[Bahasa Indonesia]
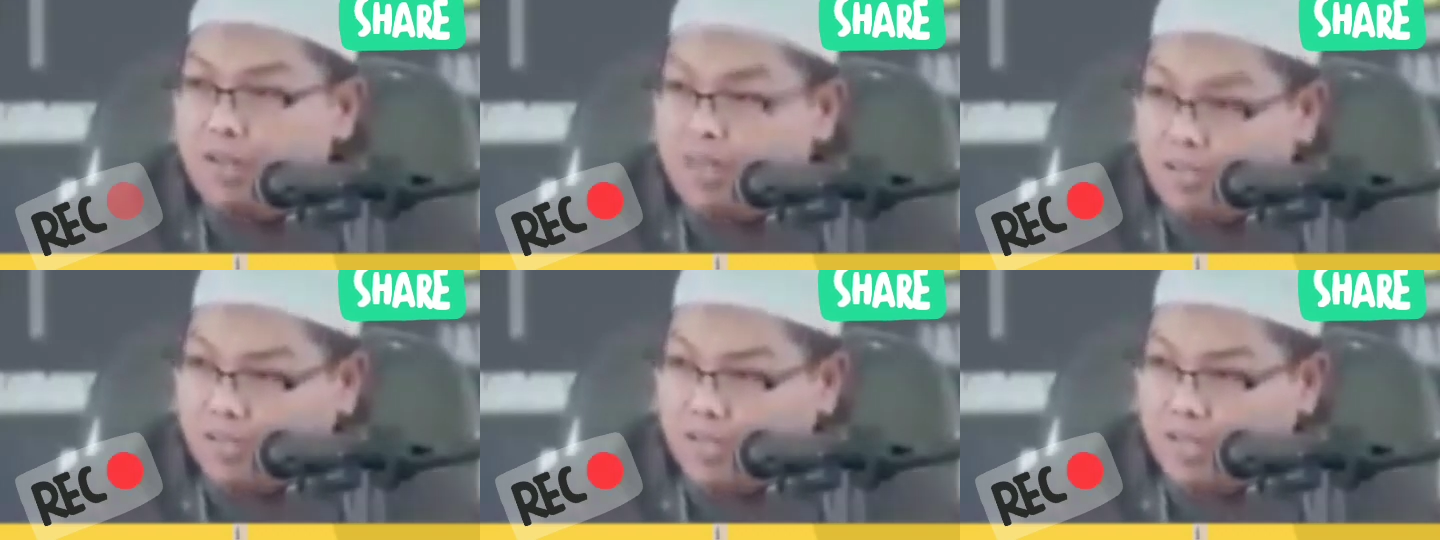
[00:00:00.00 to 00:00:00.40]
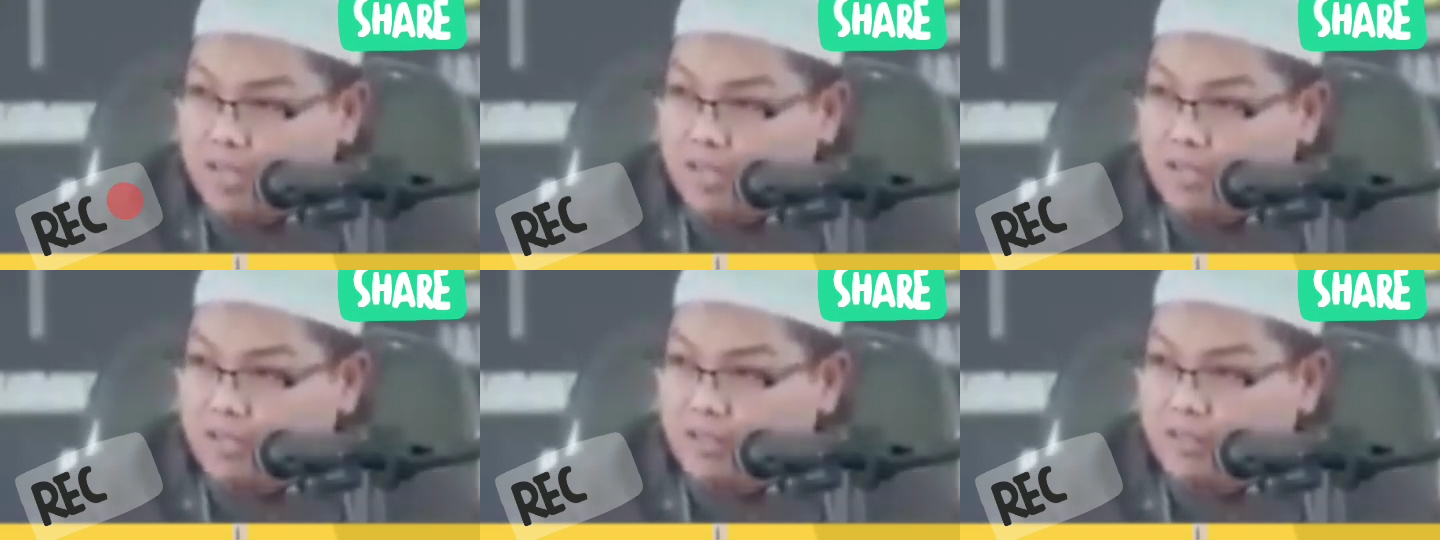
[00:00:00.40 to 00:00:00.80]
wanita
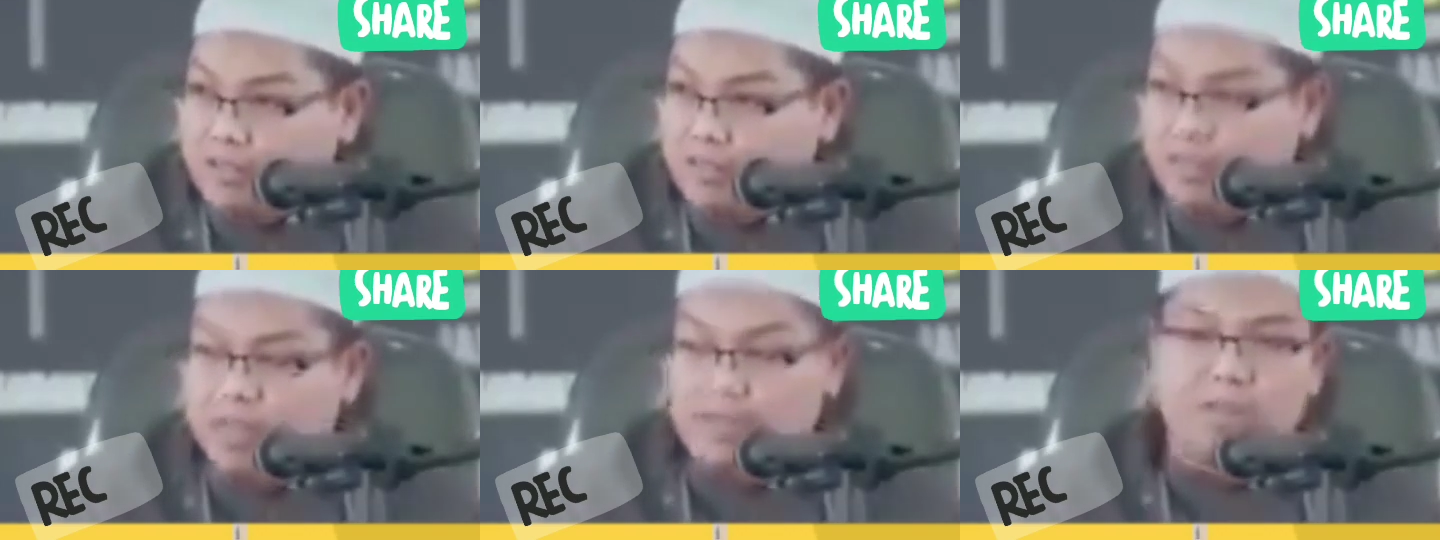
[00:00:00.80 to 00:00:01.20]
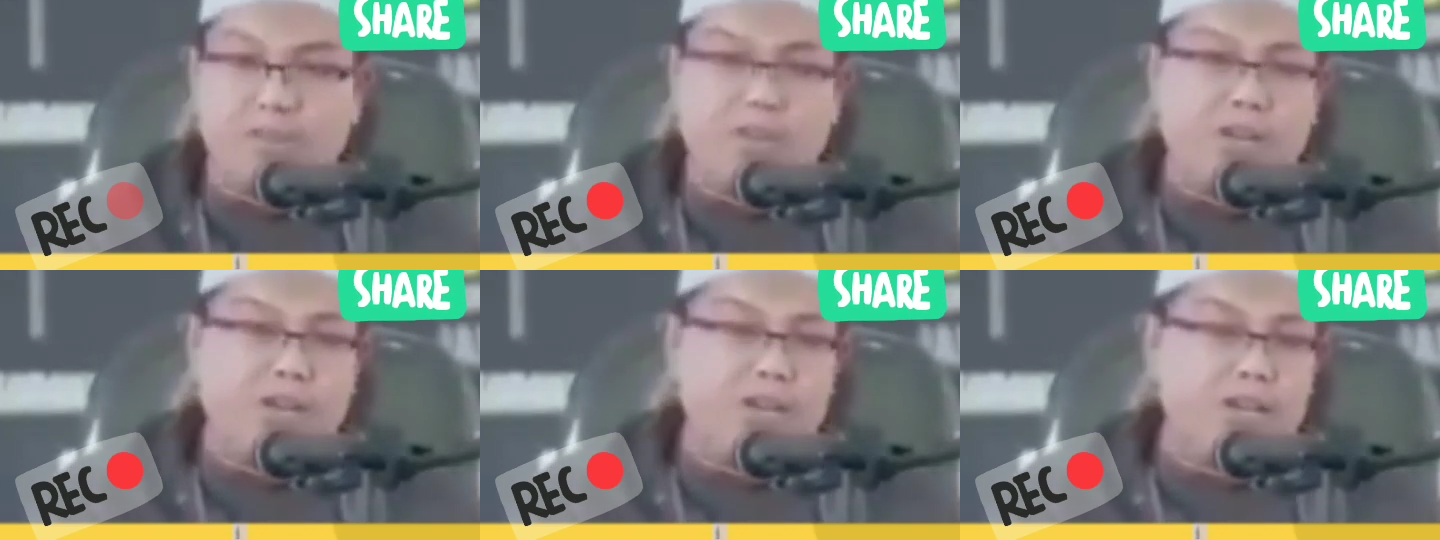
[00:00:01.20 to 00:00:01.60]
ya. Maka
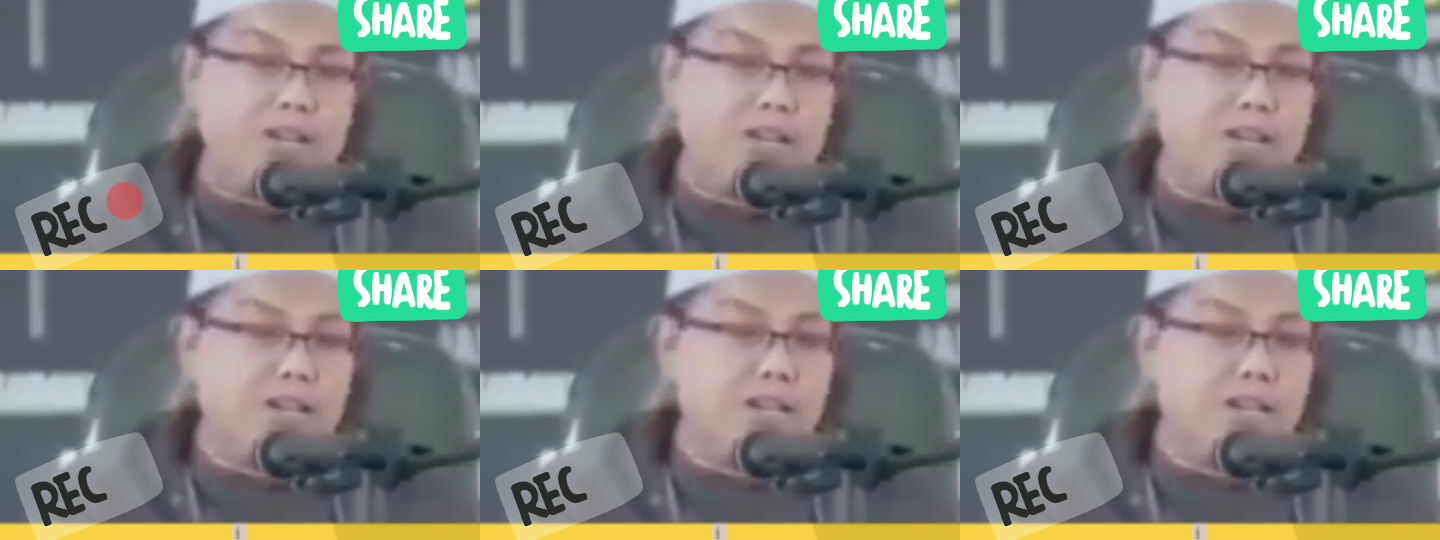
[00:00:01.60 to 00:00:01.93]
seorang